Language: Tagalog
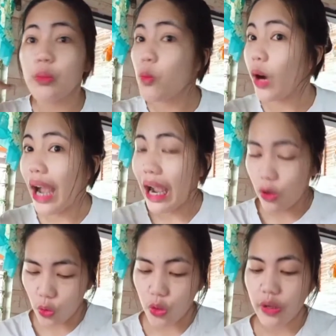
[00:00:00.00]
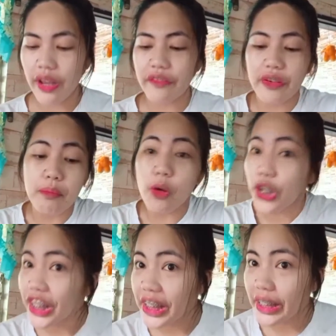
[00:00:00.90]
yung mukha ko every
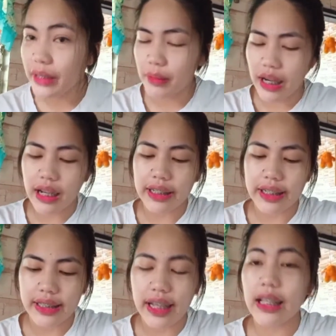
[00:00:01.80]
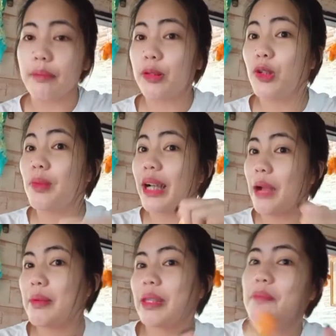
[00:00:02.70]
morning pagkakagising. Tapos,
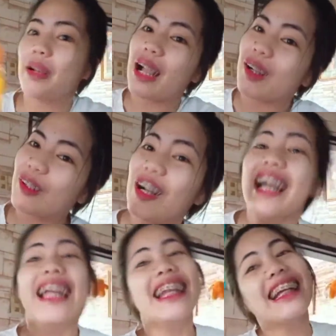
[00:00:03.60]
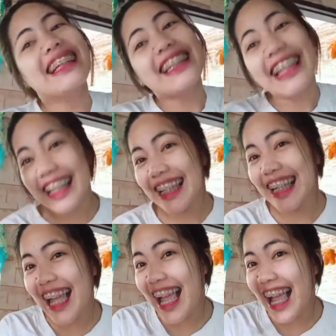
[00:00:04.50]
gumagamit din pala ako ng
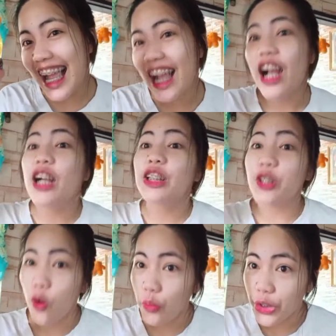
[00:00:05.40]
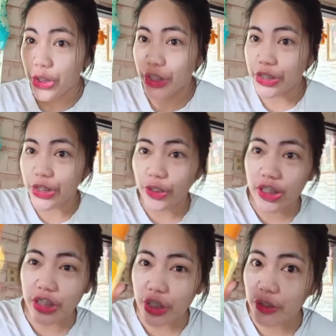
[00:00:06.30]
Silka ah, toner. Share ko
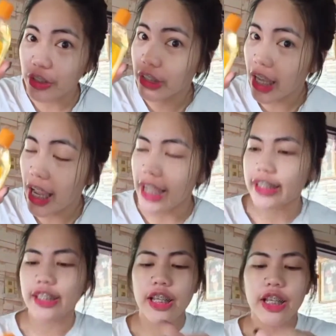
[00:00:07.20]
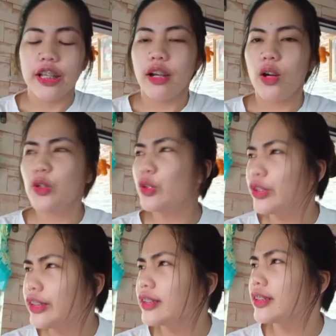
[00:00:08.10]
lang wow. sa inyo, guys.
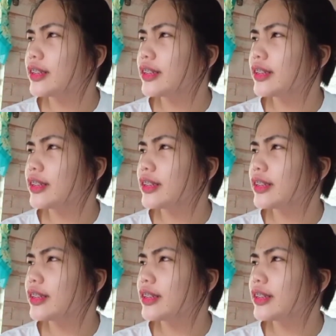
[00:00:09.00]
Yun!